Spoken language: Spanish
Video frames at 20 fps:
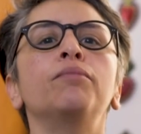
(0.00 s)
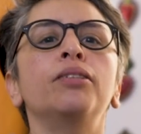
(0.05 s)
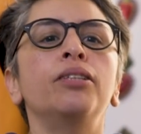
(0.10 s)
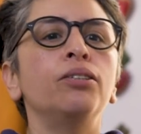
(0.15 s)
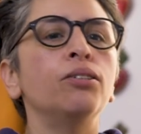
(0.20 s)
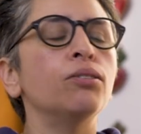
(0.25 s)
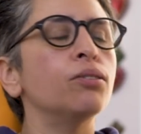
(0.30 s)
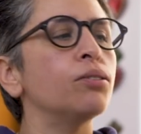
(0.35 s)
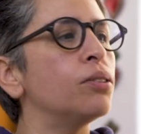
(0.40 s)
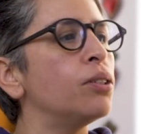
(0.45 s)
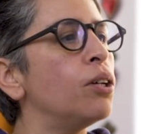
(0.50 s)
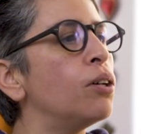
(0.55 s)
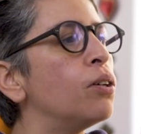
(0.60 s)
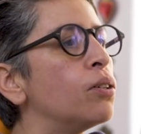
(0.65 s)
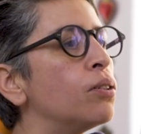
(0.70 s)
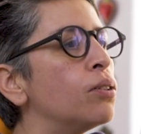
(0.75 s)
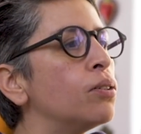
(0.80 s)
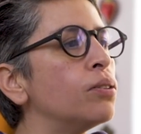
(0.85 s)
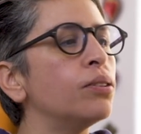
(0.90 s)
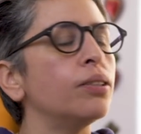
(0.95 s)
niños
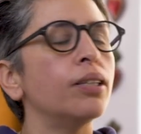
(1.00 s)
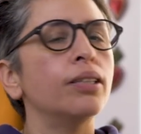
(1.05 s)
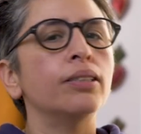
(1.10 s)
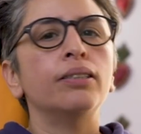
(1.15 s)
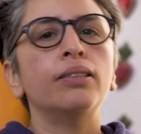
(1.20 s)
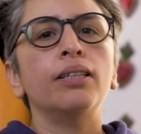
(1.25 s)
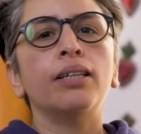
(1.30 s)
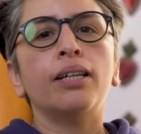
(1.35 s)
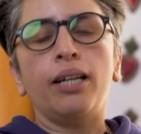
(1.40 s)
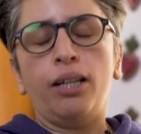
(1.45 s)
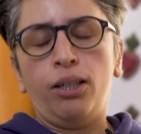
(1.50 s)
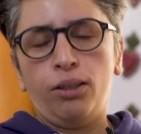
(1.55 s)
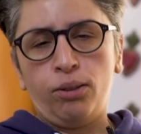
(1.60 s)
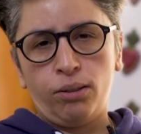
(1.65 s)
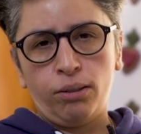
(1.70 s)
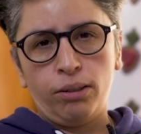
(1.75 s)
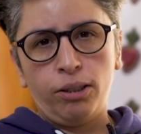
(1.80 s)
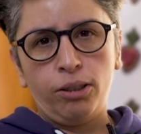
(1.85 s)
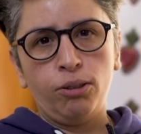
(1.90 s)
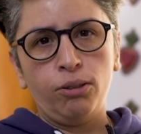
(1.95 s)
Dios, este, que no
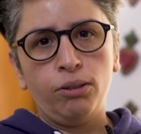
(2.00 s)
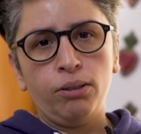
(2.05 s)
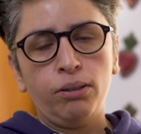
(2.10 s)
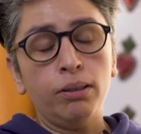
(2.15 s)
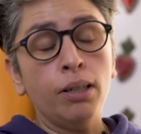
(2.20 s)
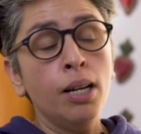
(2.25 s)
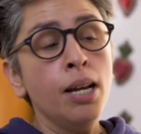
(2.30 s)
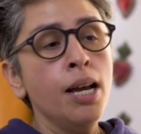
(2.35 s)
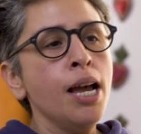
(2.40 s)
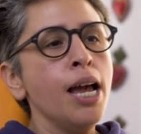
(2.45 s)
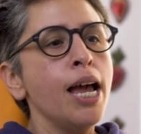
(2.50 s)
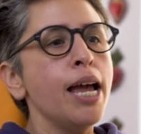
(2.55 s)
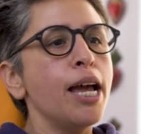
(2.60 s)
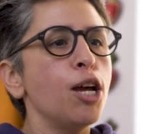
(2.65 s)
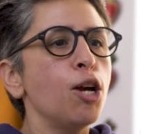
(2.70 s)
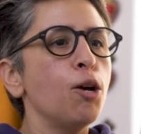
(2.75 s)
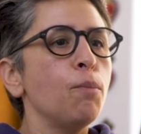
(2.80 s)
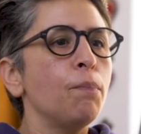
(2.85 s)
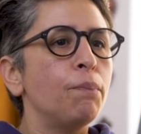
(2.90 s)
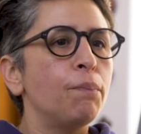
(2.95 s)
son niños Dios,
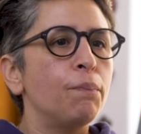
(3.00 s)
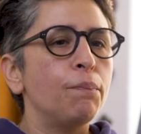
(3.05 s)
eh,